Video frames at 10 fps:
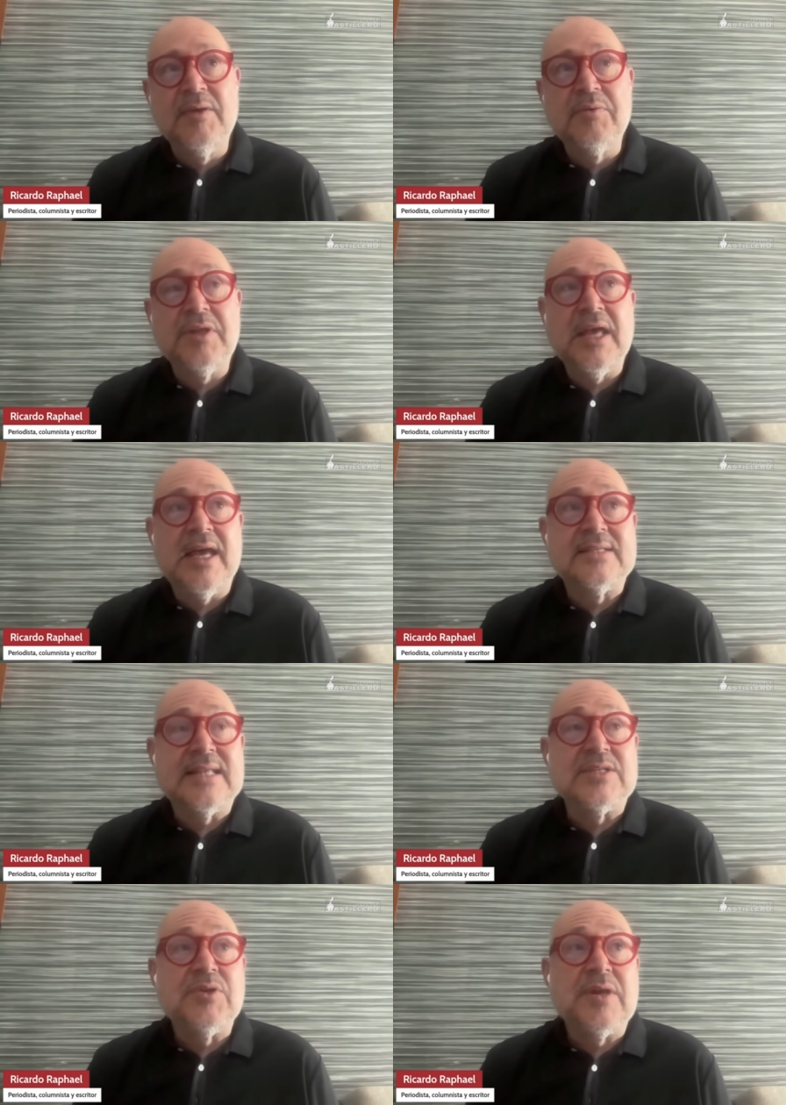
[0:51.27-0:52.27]
Y un
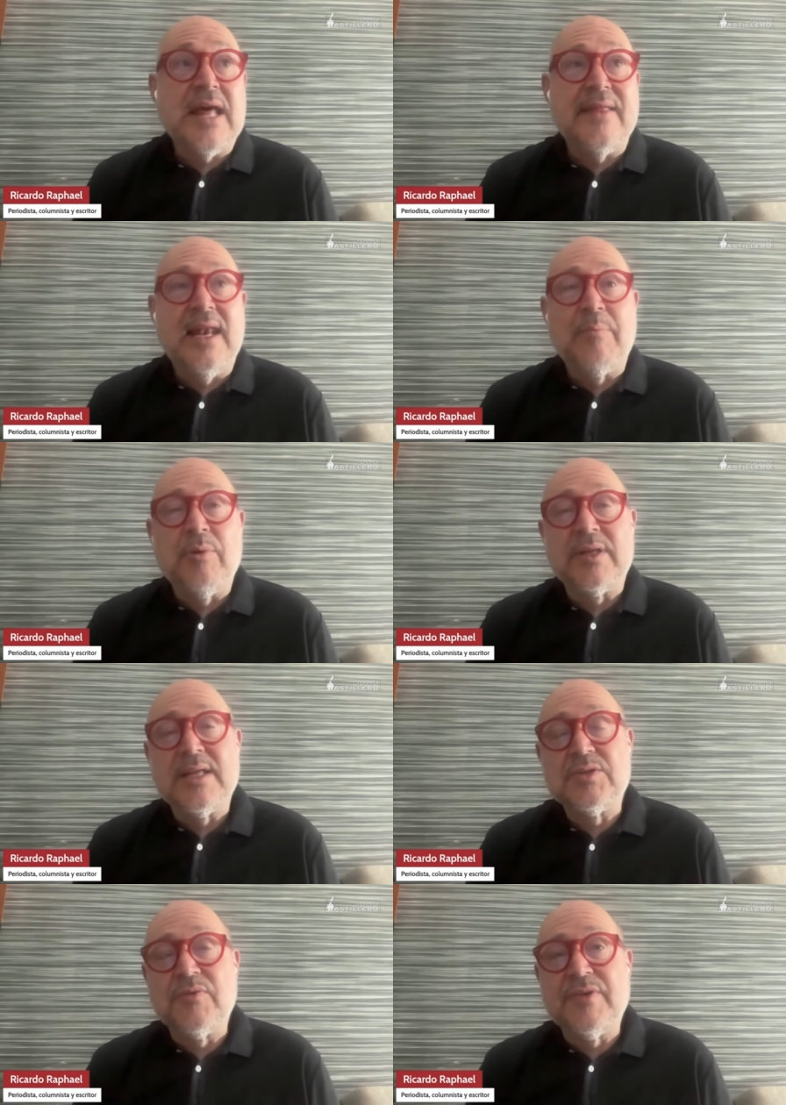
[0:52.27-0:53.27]
día estacionada en la
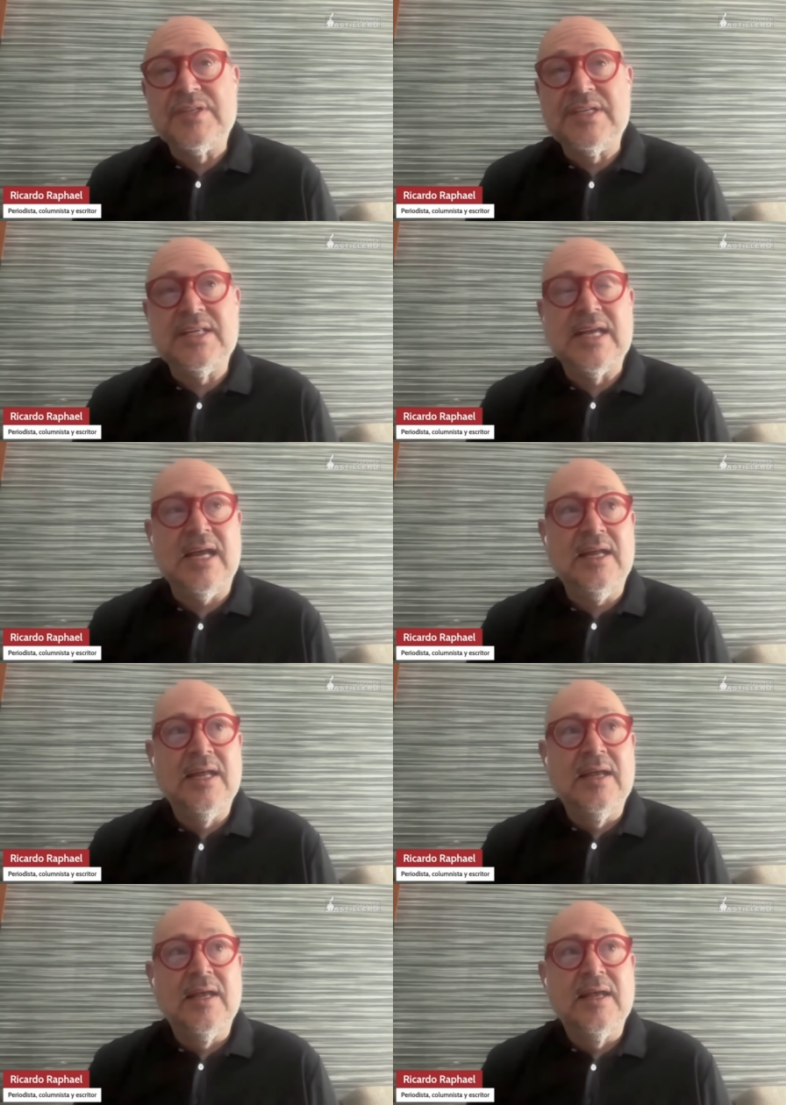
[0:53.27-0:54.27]
puerta de su
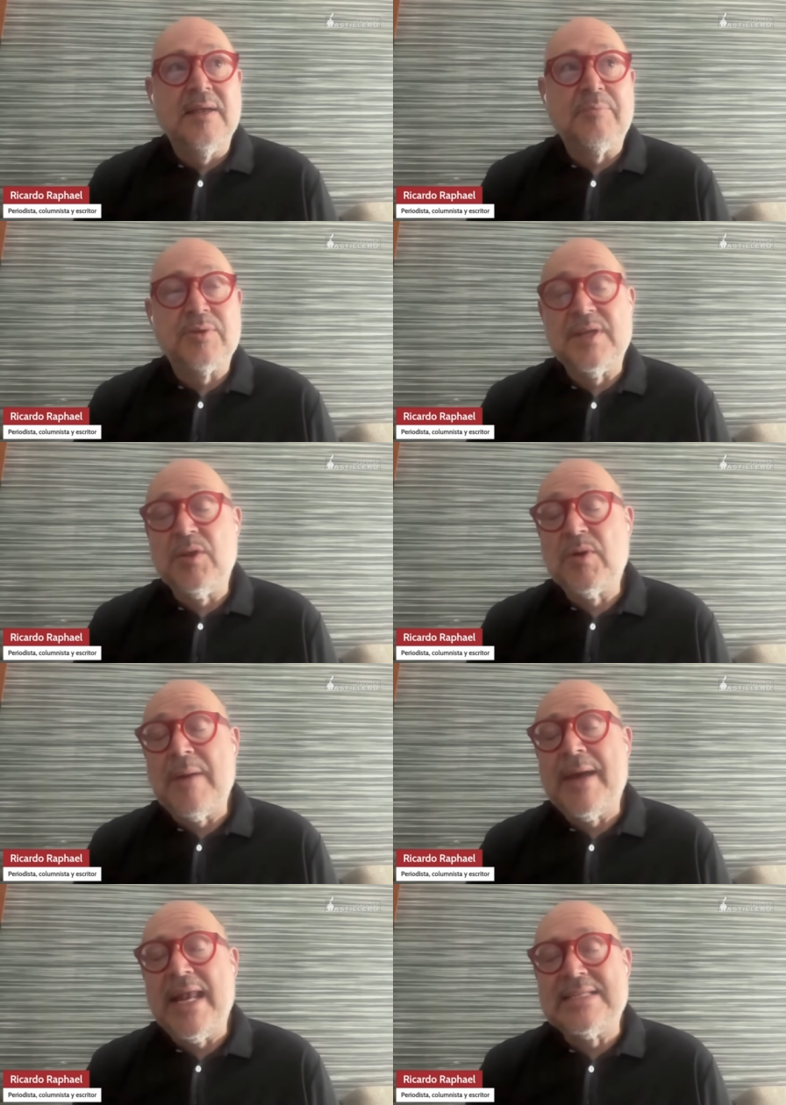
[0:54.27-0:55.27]
oficina, eh, pues se
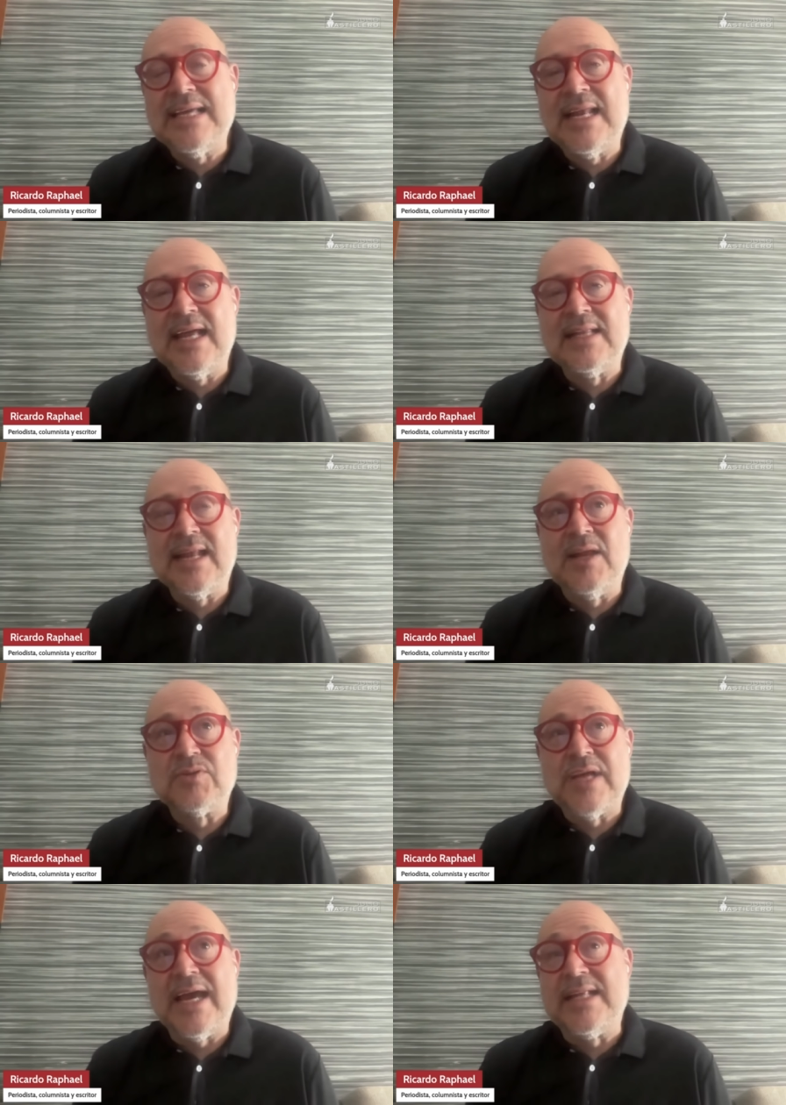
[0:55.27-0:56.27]
dio una balacera
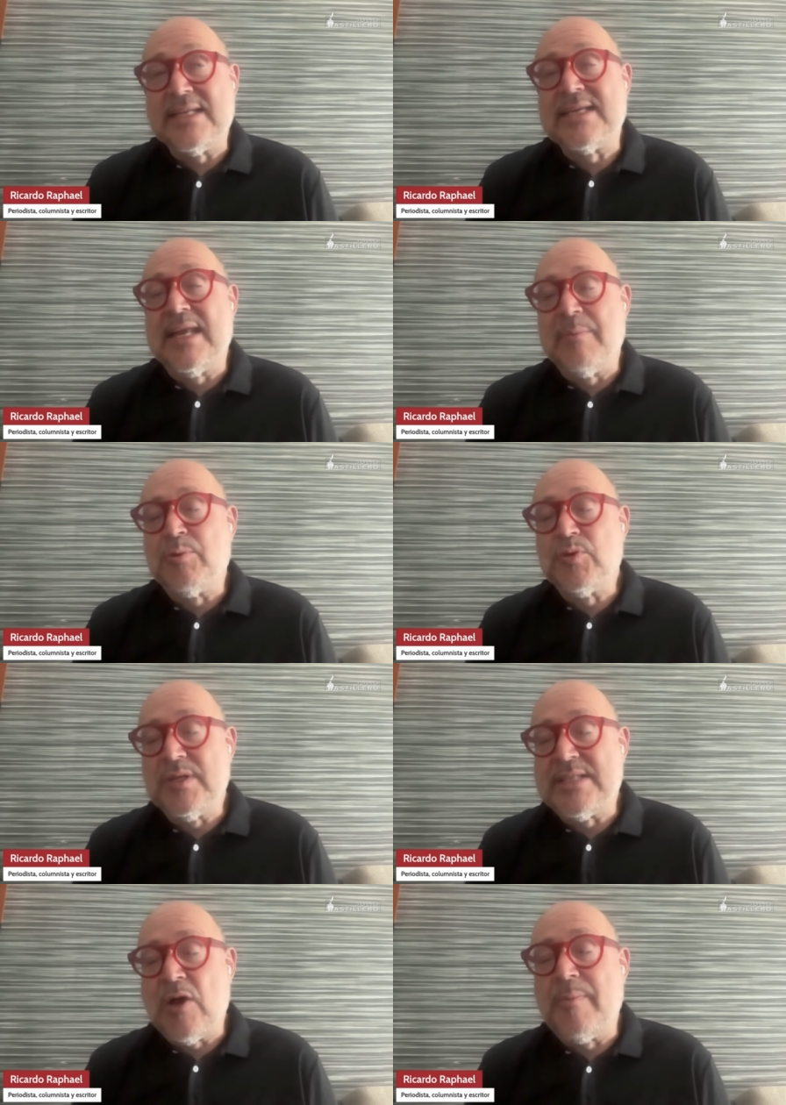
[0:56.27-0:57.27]
entre los agentes que le
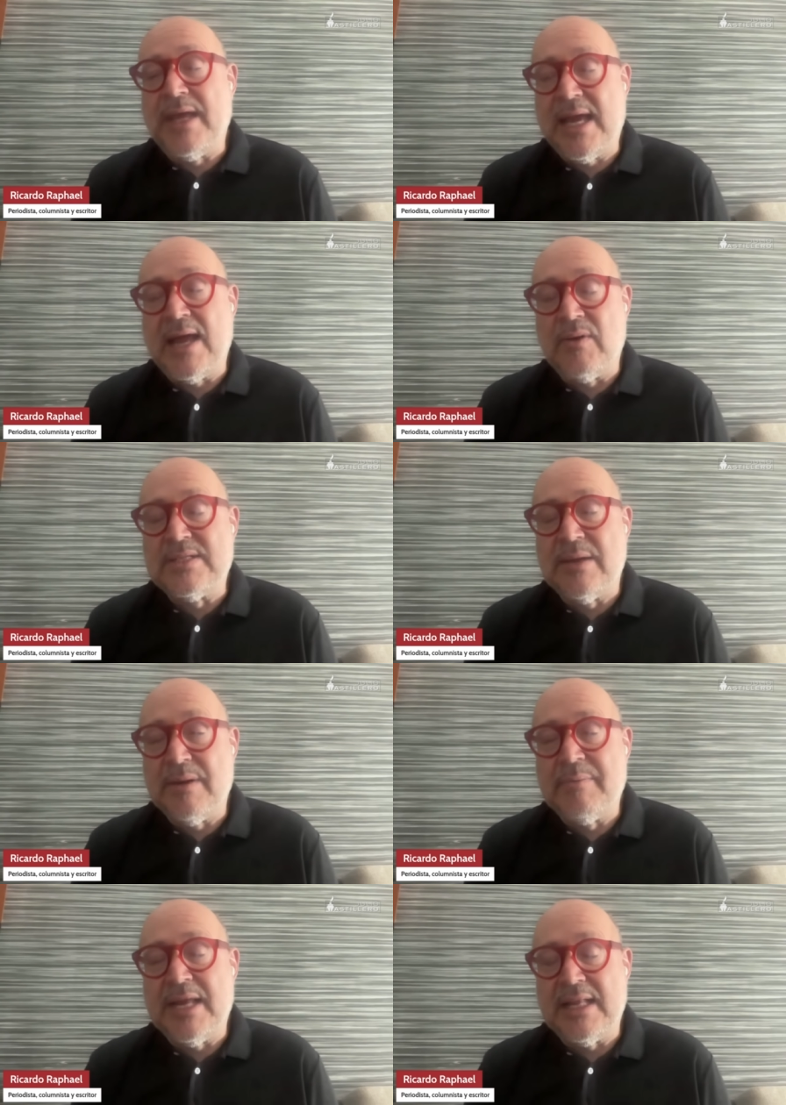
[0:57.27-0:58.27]
puso el Estado mexicano a
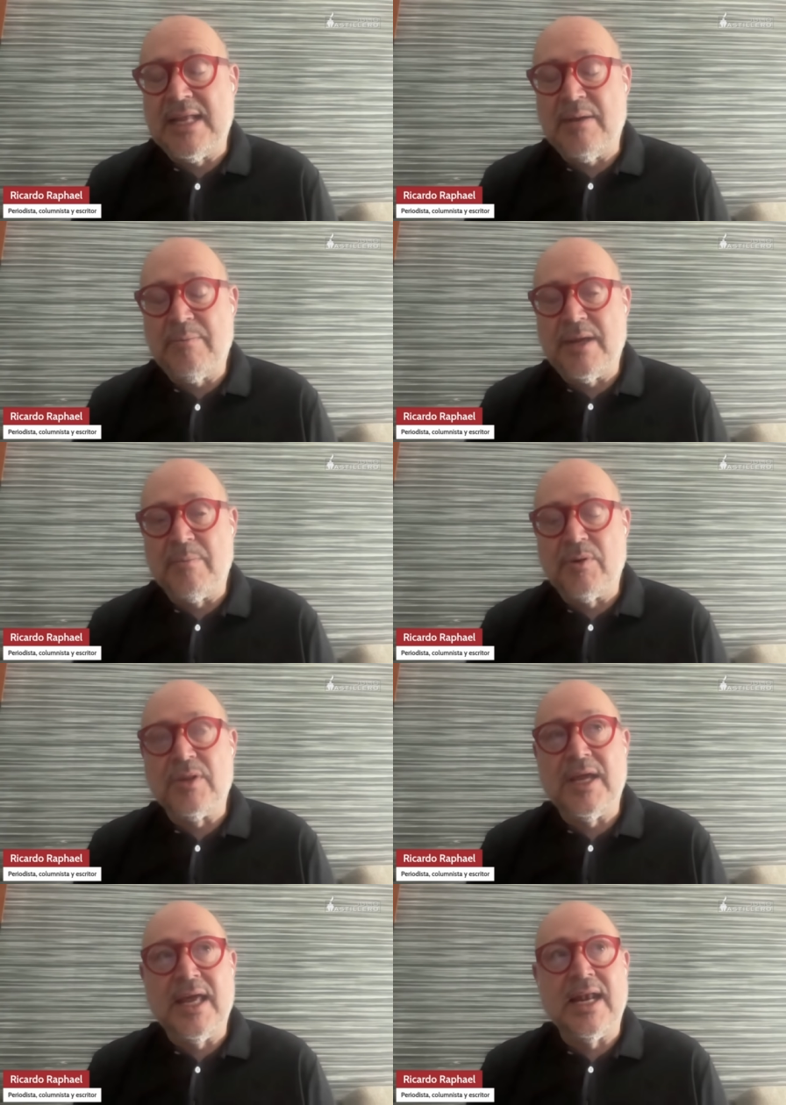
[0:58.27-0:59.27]
Isabel Miranda
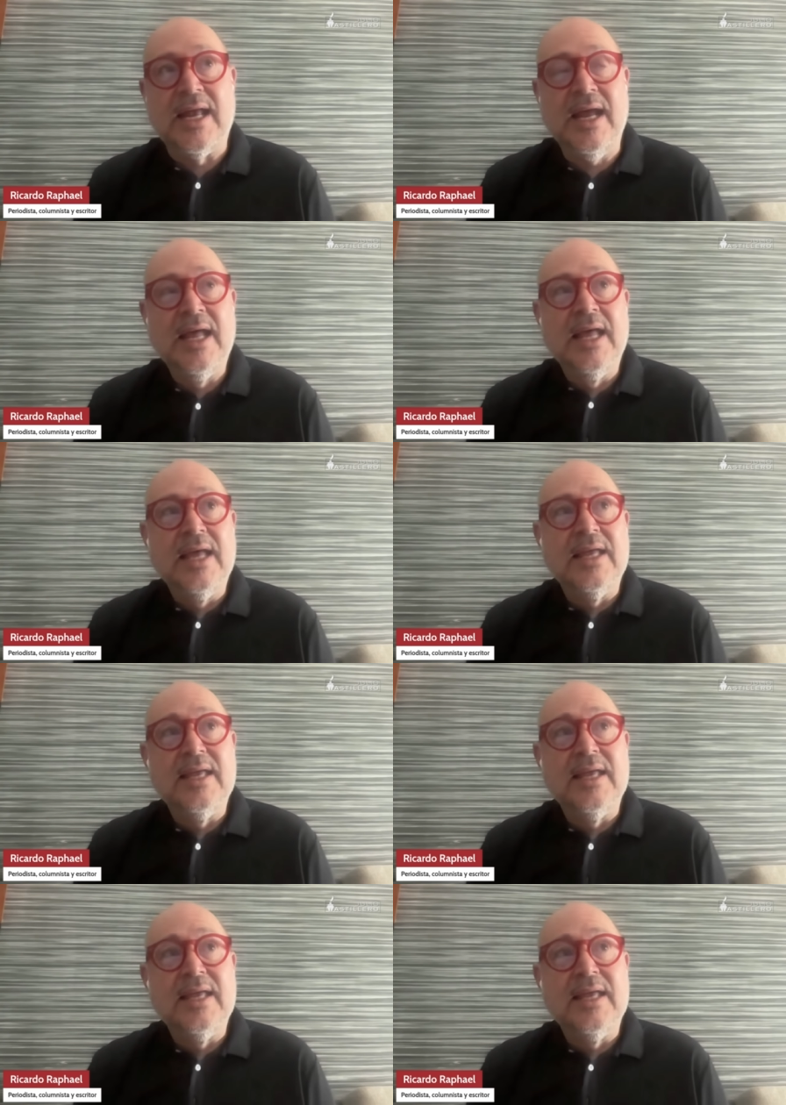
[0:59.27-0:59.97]
para protegerla